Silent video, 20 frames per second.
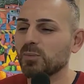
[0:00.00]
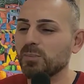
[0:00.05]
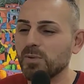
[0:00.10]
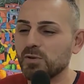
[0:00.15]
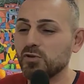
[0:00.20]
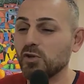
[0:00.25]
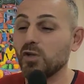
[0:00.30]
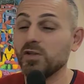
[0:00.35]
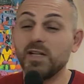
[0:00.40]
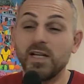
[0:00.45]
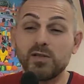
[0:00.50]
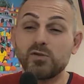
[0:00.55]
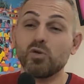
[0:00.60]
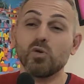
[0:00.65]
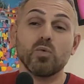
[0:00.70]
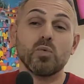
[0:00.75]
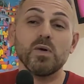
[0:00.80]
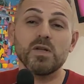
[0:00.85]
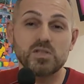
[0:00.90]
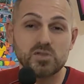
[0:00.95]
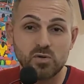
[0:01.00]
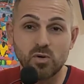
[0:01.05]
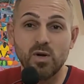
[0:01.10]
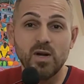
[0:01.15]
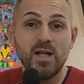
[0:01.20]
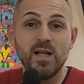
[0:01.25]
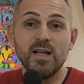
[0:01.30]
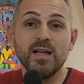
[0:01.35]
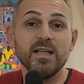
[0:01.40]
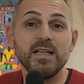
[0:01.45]
Perciò detto questo,
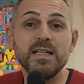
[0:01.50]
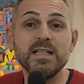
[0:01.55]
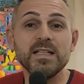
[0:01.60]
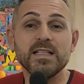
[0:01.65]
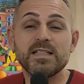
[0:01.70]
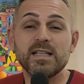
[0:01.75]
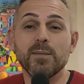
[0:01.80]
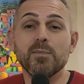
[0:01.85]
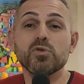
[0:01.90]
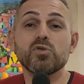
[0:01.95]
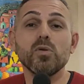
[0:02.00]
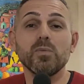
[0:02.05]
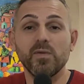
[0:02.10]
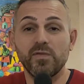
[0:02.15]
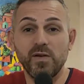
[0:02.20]
iniziamo subito.